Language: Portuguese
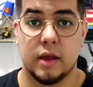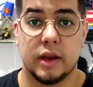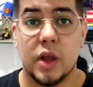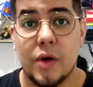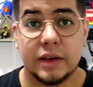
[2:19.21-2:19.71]

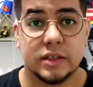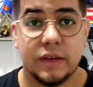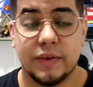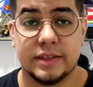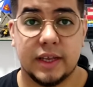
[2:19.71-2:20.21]
Então, acho que
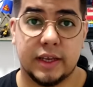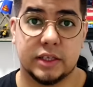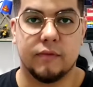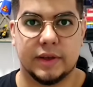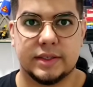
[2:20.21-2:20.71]
vai ser
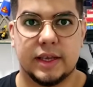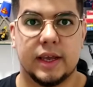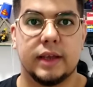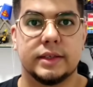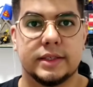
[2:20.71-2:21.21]
isso. Vai
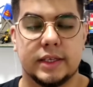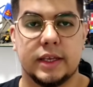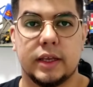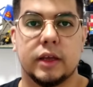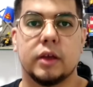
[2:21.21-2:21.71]
ser,
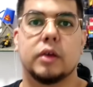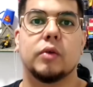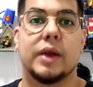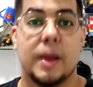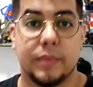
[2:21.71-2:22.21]
sim,
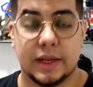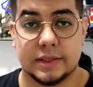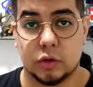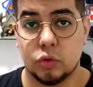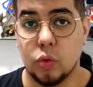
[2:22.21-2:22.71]
uma
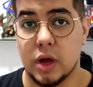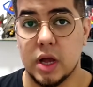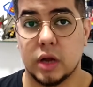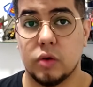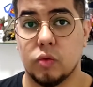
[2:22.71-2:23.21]
adaptação do
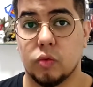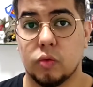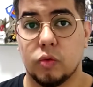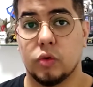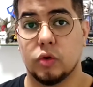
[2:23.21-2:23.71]
ano 1,